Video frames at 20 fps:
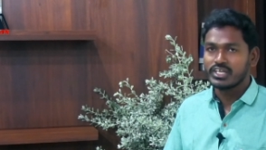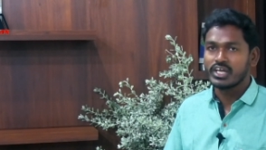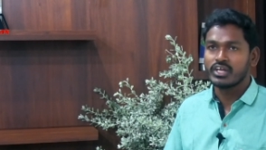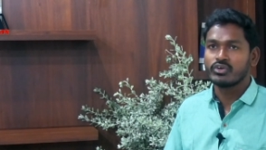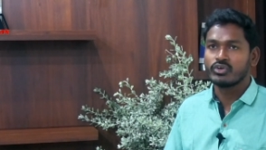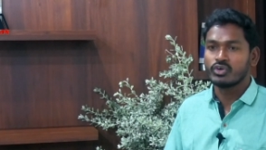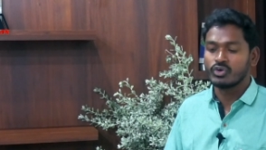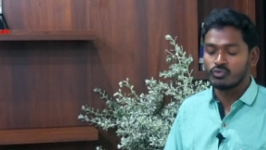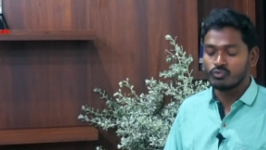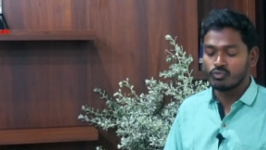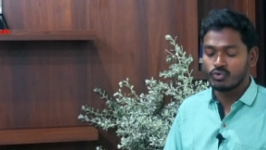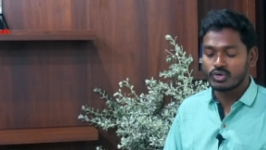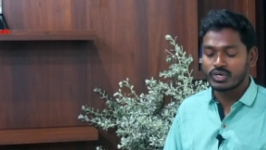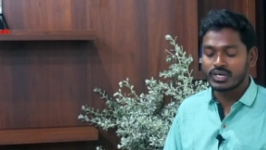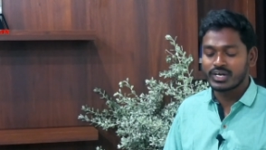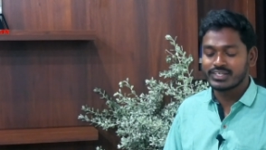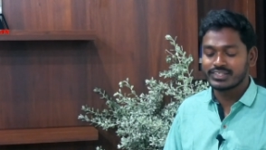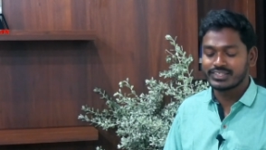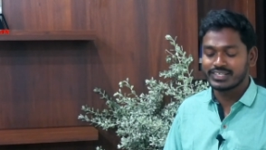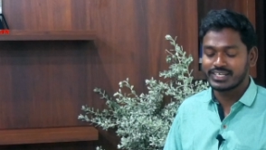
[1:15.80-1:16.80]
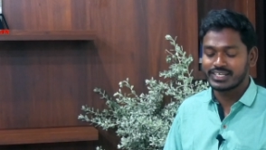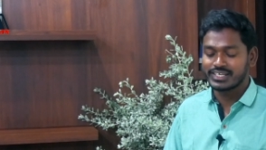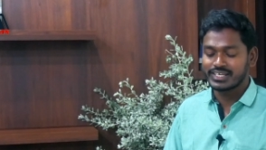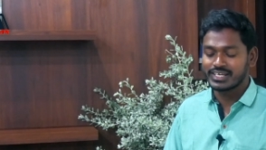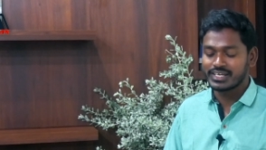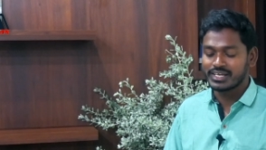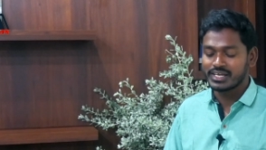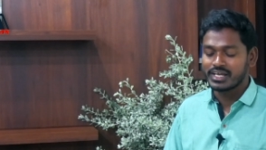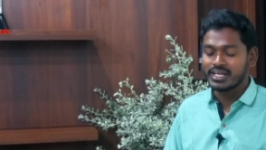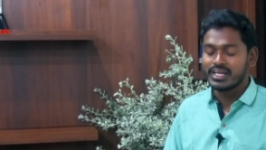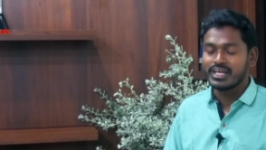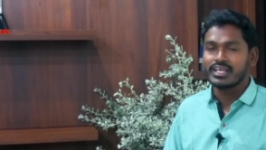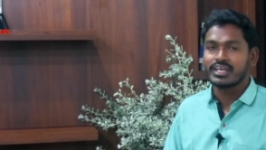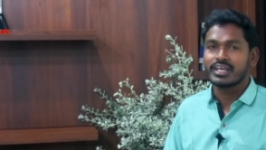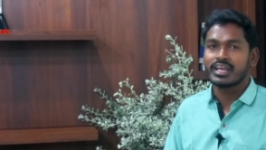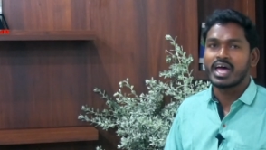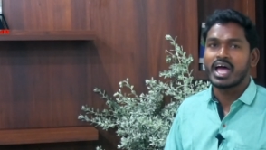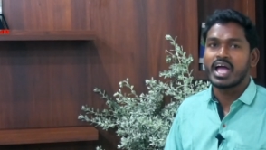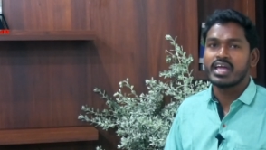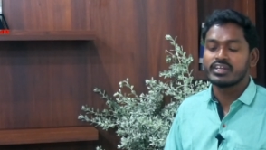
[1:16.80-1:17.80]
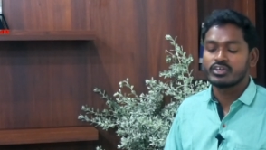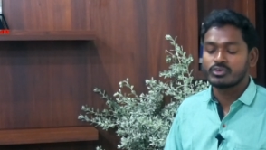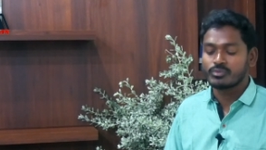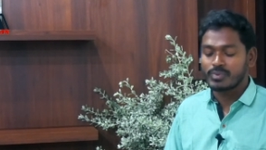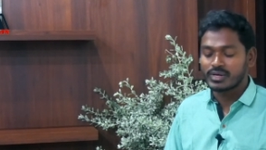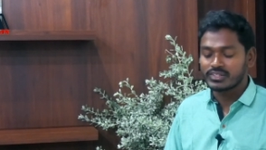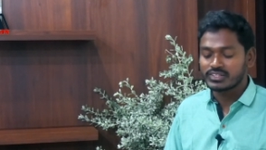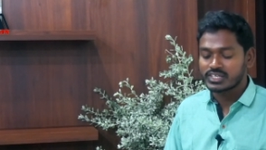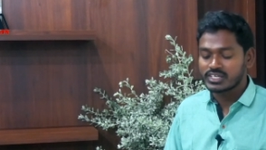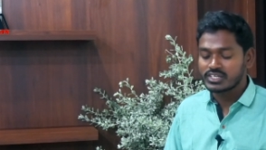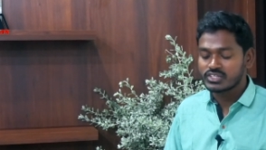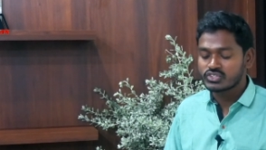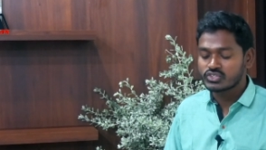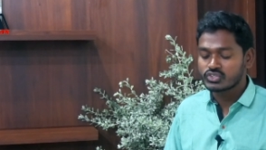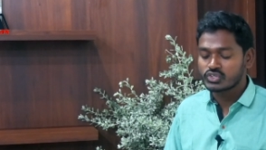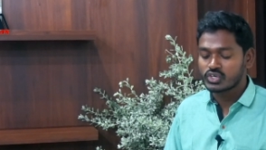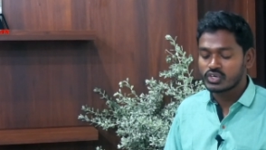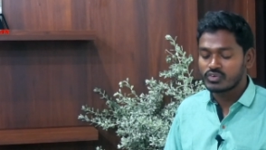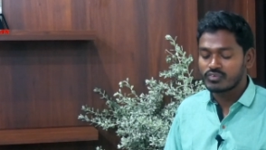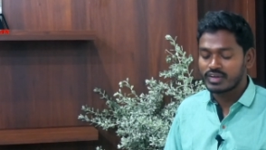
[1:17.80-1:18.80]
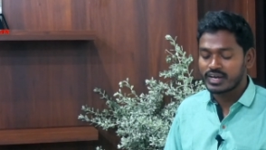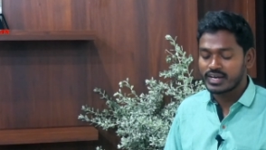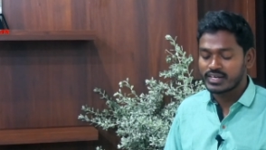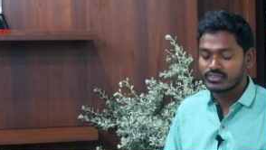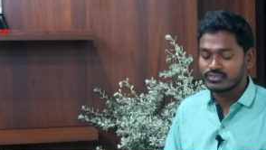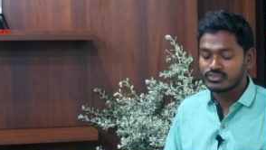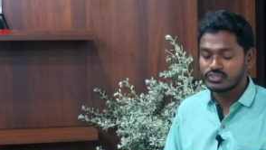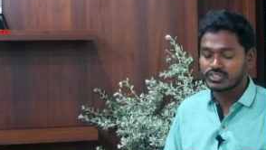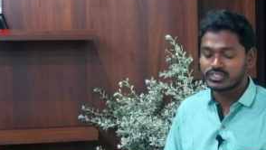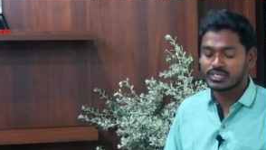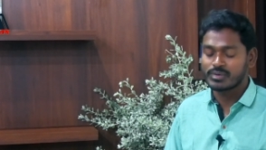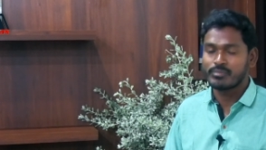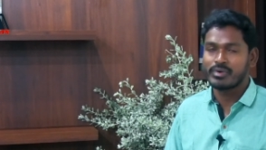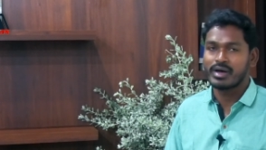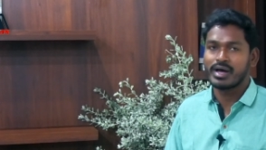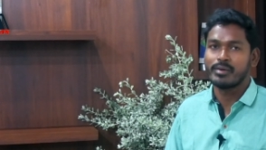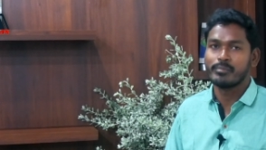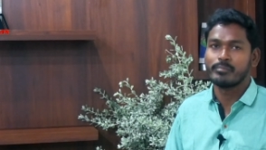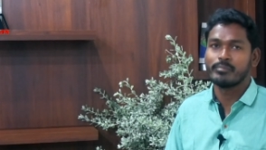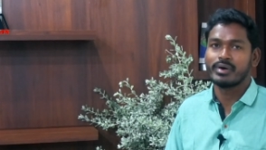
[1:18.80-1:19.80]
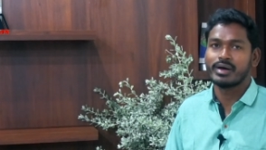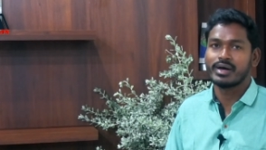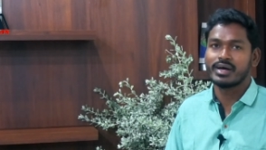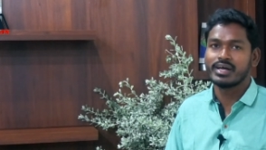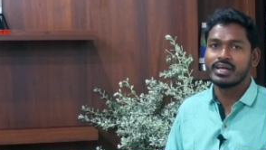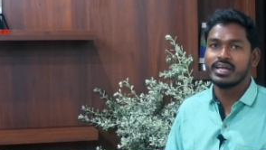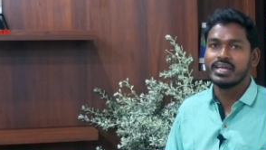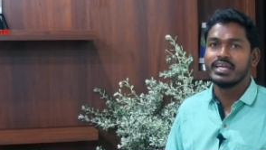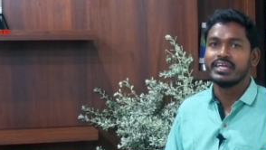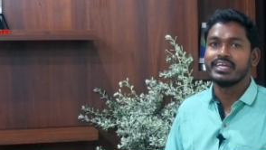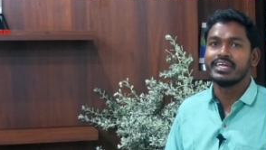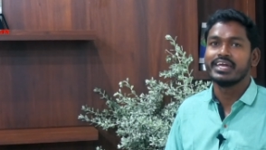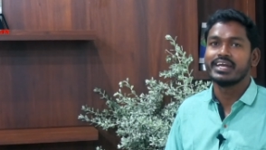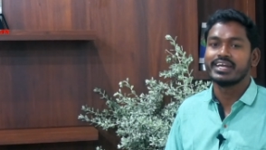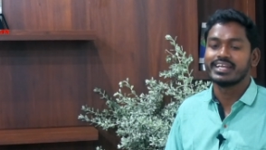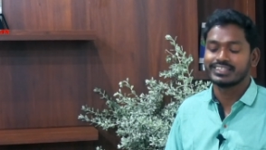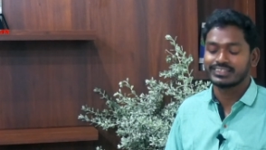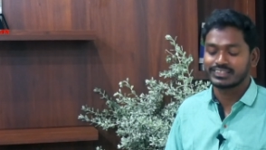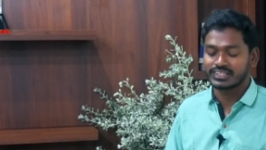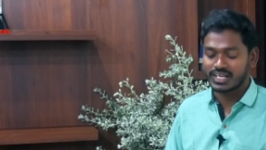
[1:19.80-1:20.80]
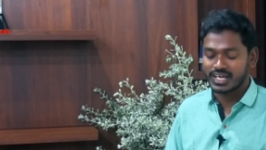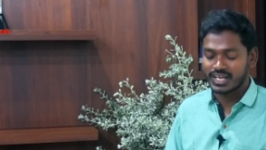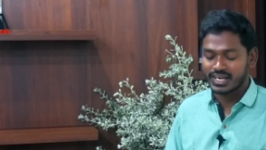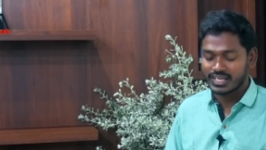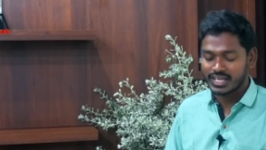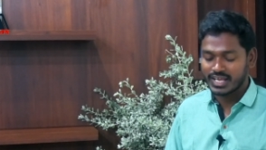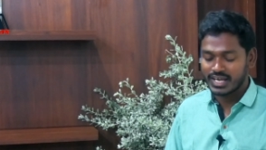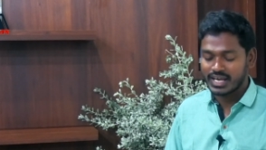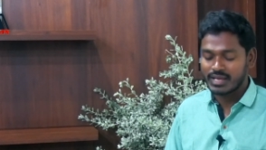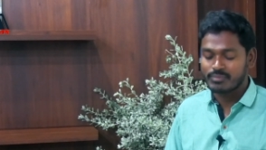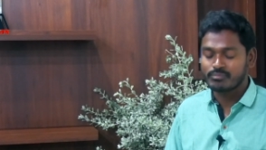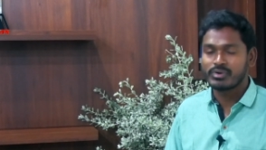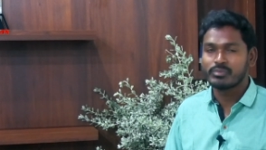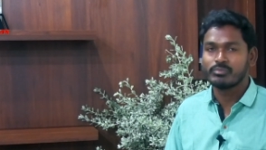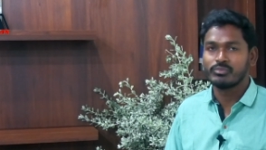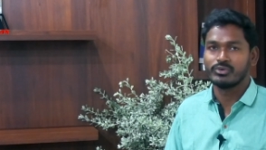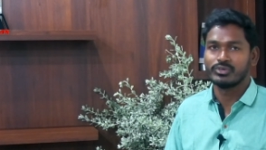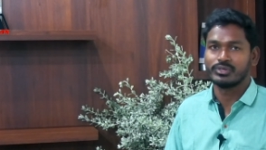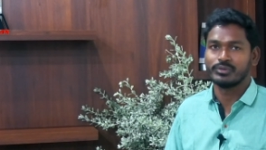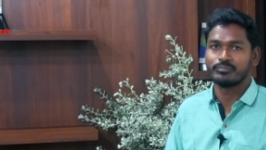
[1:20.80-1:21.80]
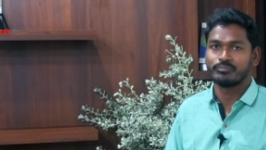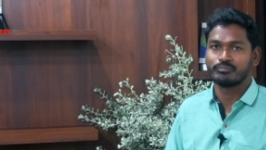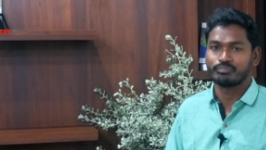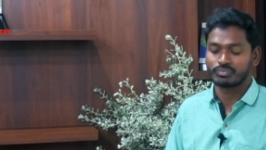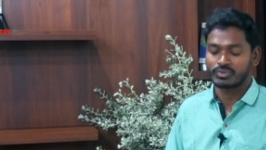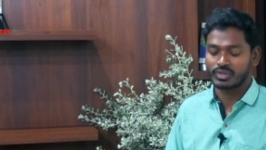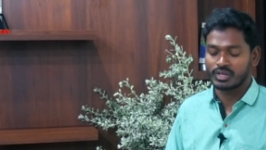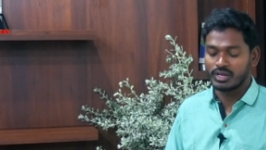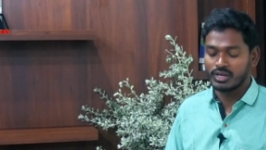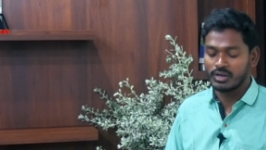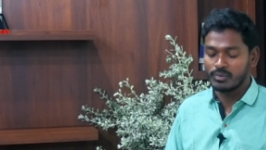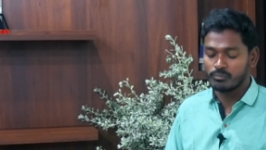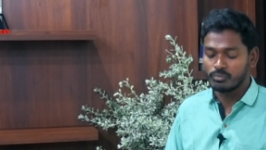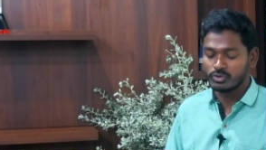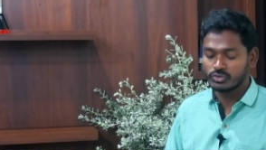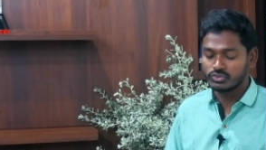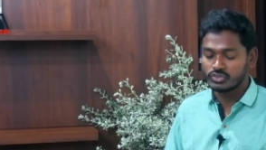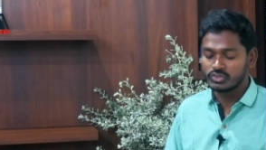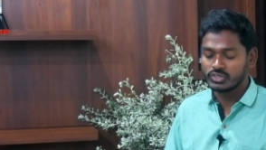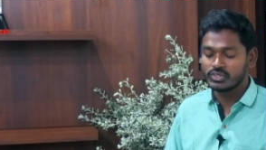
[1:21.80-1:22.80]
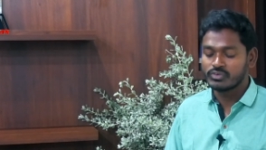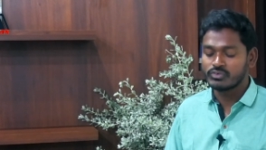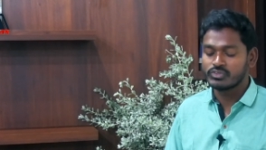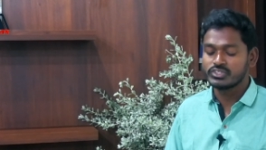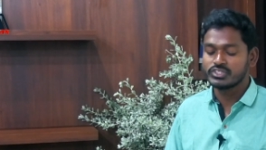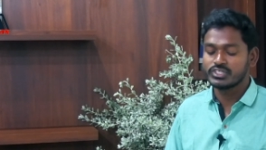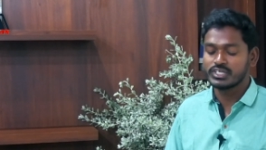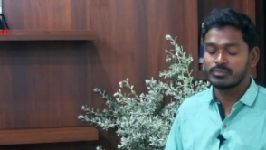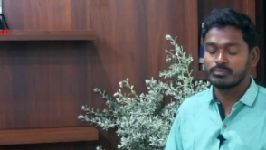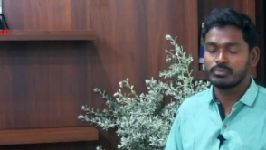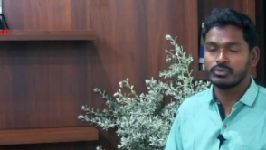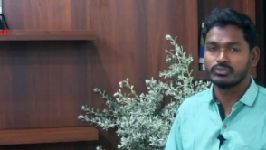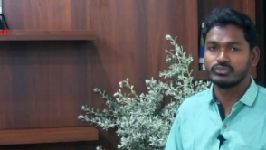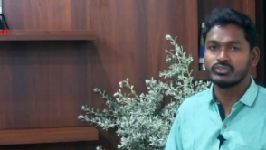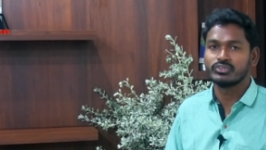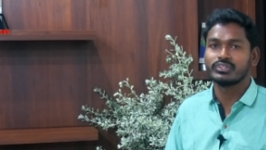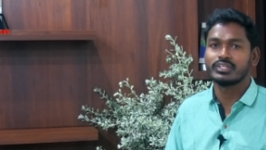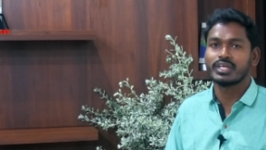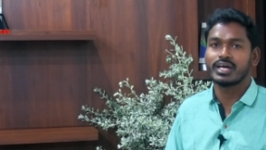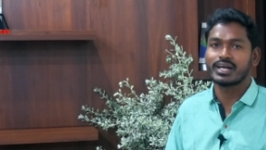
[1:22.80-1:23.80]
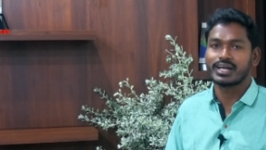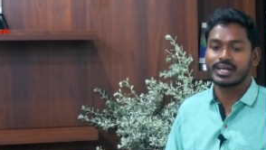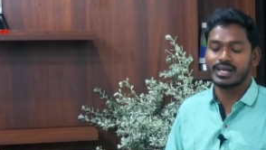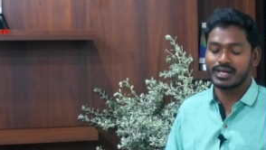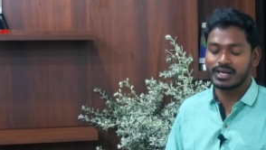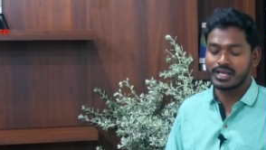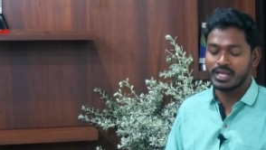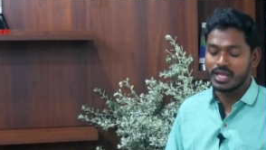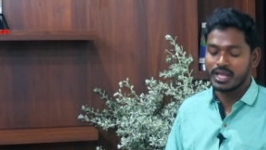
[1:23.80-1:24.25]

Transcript: ఎన్నో ఊర్లను తిరిగి నాయనను బతికించుకోవాలని చూసిన మా అమ్మ ఏడంత్రాల ఎల్లమ్మ బోనం పొద్దుటి నుంచి పొద్దుందాకా